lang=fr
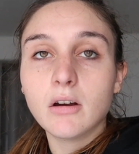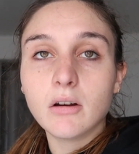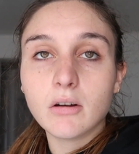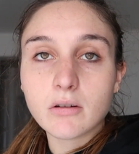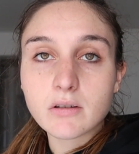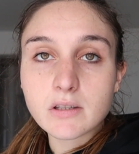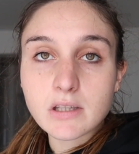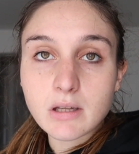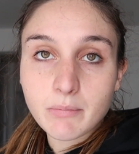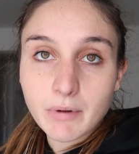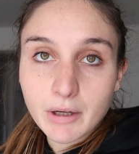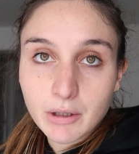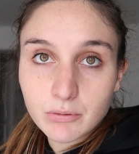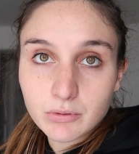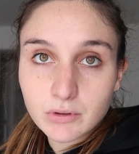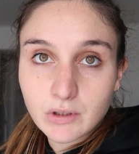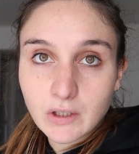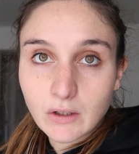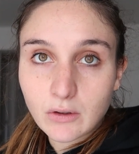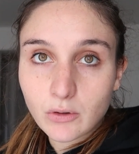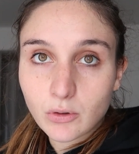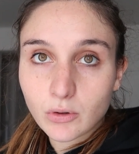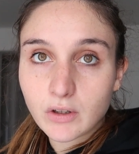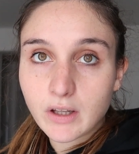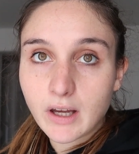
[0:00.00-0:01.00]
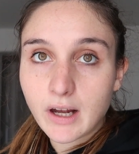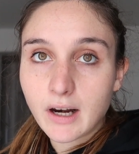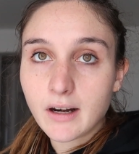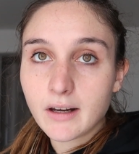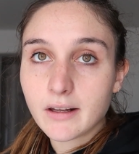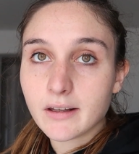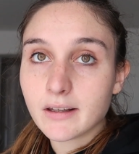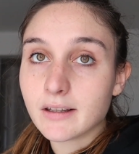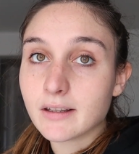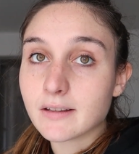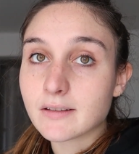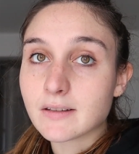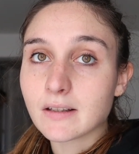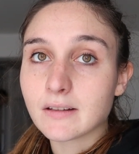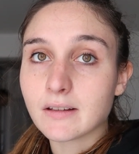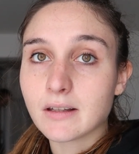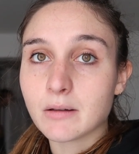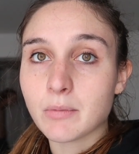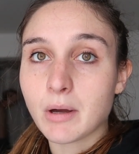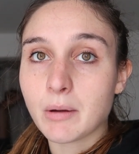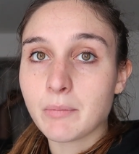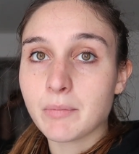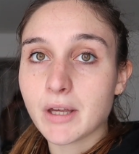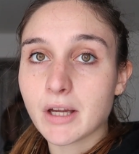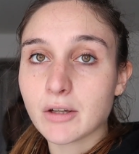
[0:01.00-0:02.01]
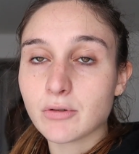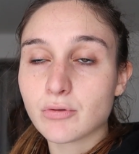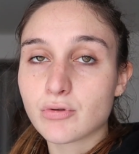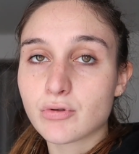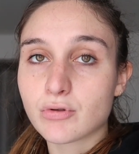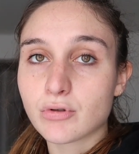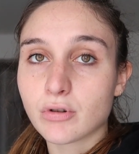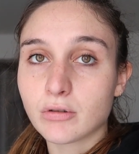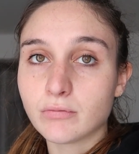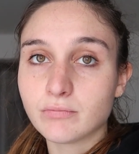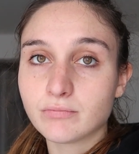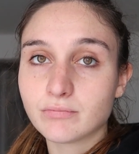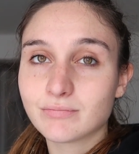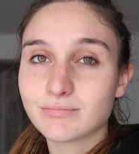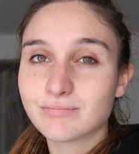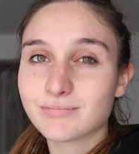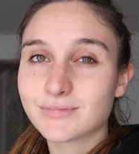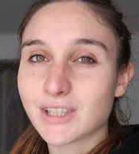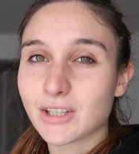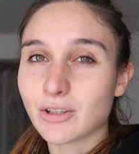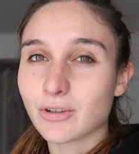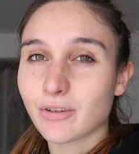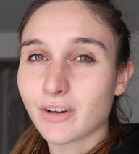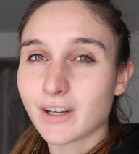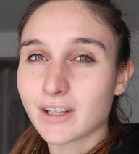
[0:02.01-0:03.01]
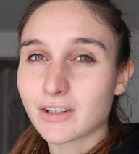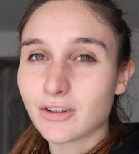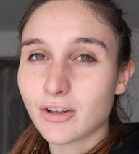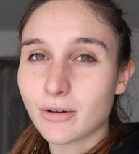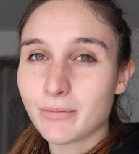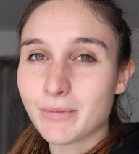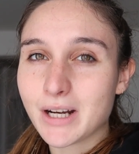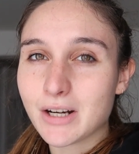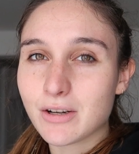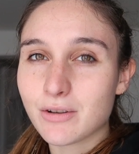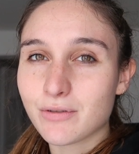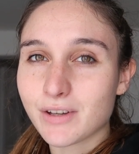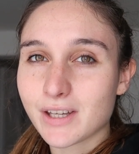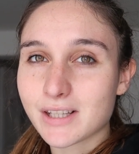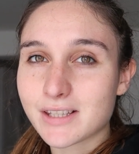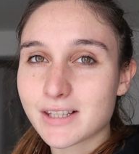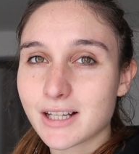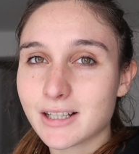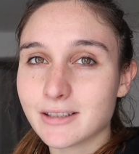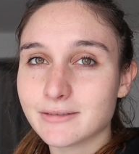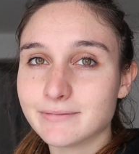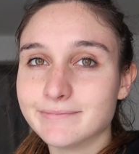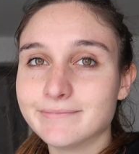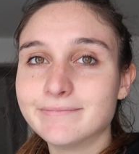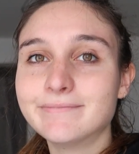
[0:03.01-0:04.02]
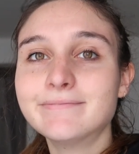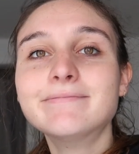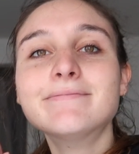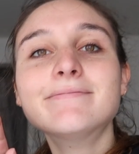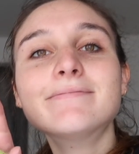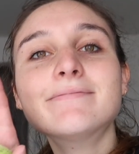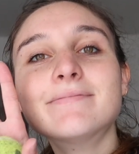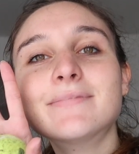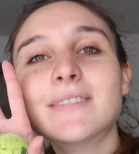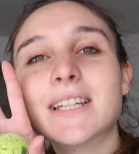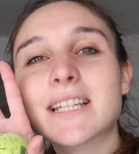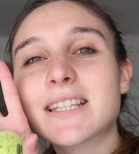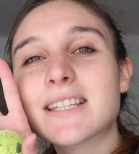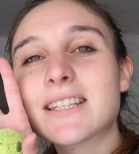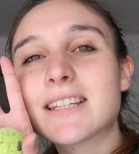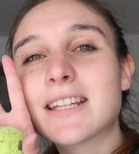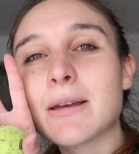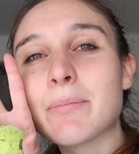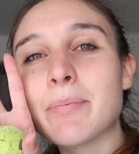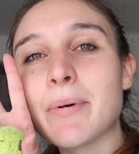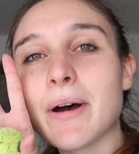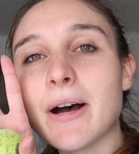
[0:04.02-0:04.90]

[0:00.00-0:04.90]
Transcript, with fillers: Euh, ça m'a coûté que dalle et c'était ma BA du jour. Ça devrait être normal de faire ça. N'hésitez